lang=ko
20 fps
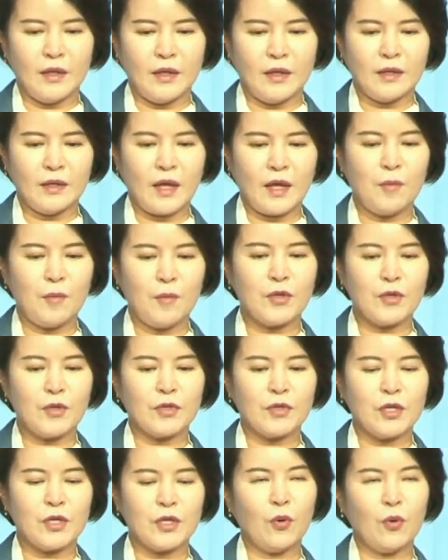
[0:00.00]

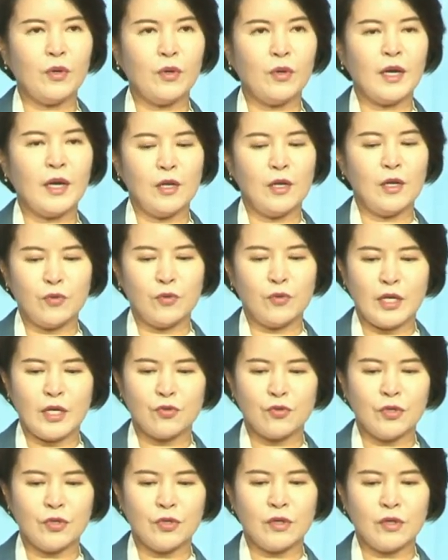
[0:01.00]
대한민국이 코로나19의
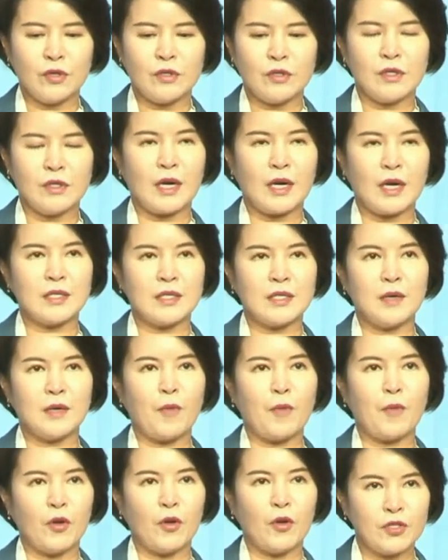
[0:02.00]
충격을 가장
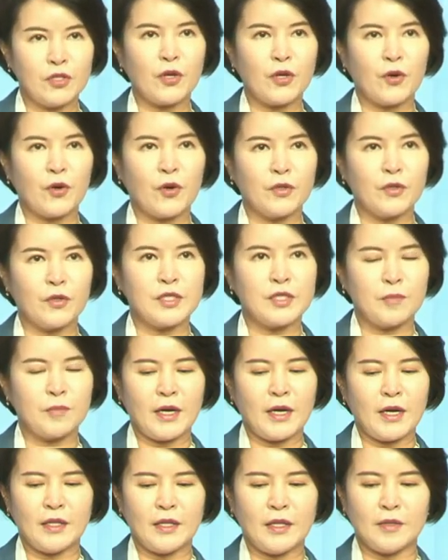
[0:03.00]
먼저
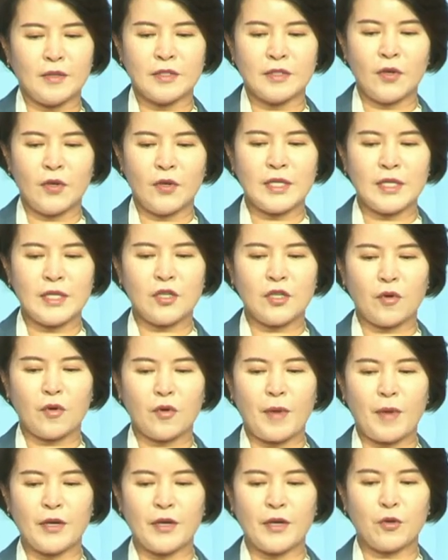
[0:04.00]
겪었지만 선제적
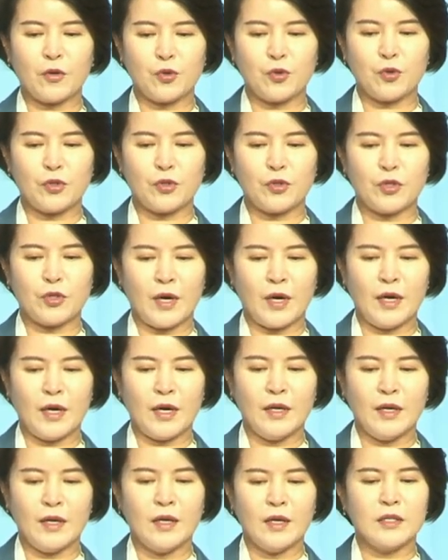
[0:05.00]
방역 조치와
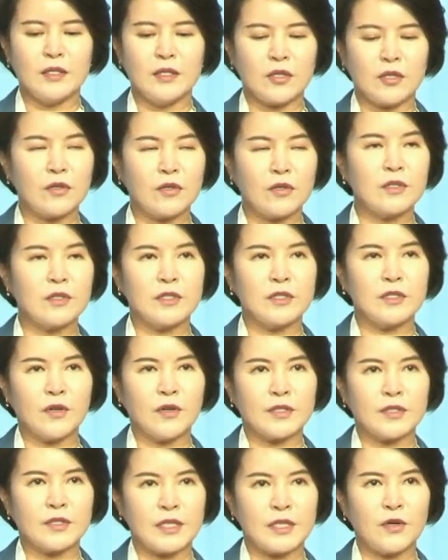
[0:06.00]

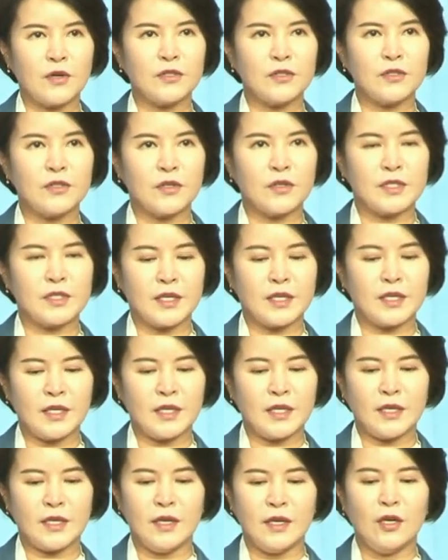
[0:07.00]
적극적 재정
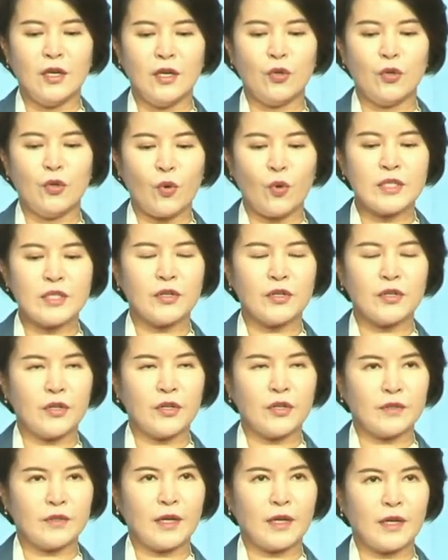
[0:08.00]
정책이
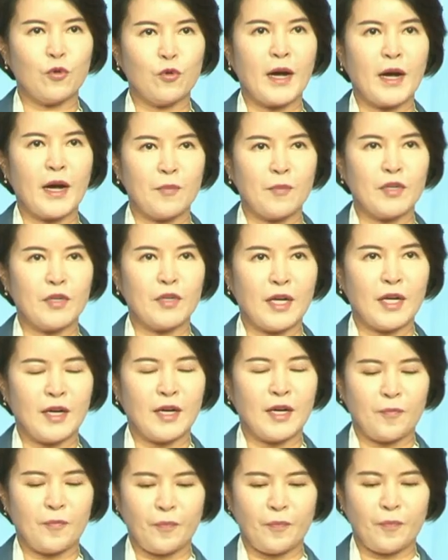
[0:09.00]
효과적이었다고 말합니다.
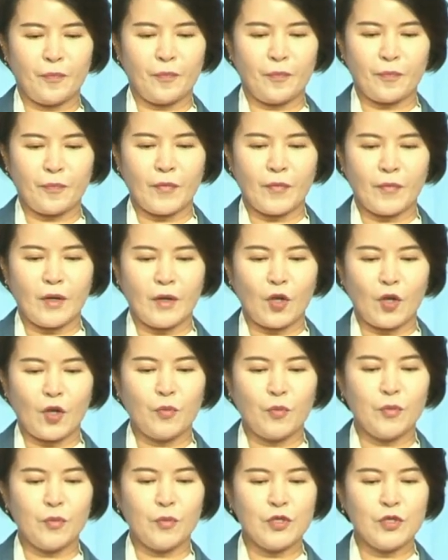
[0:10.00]

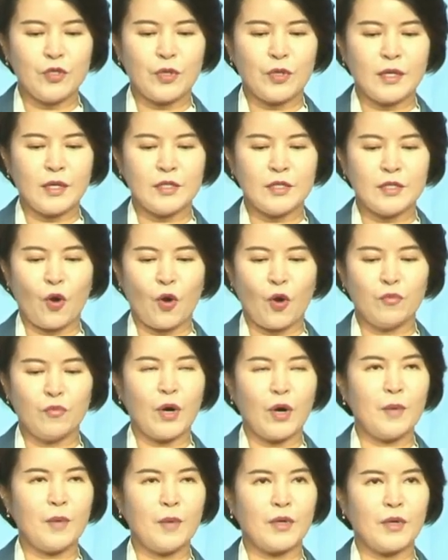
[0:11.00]
더불어민주당은
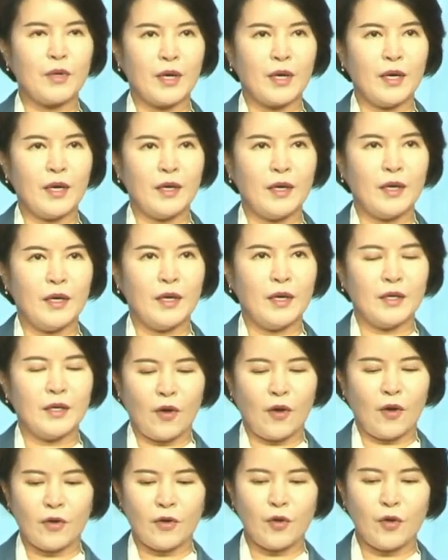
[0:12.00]
정부와 함께
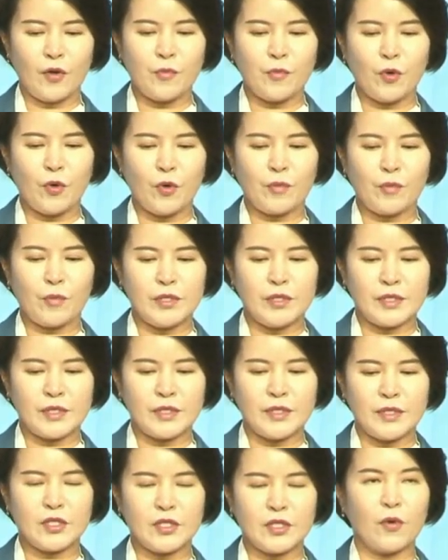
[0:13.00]
경기 회복의
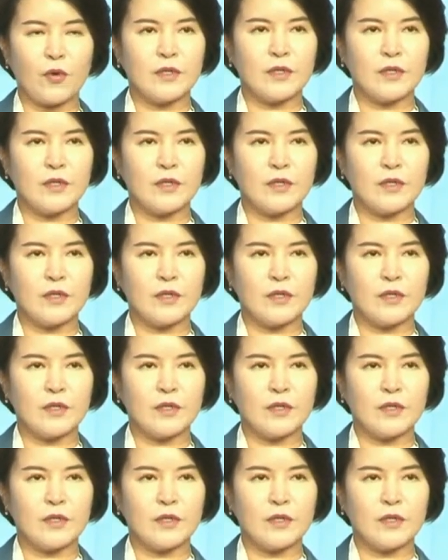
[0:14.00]
불씨를 적극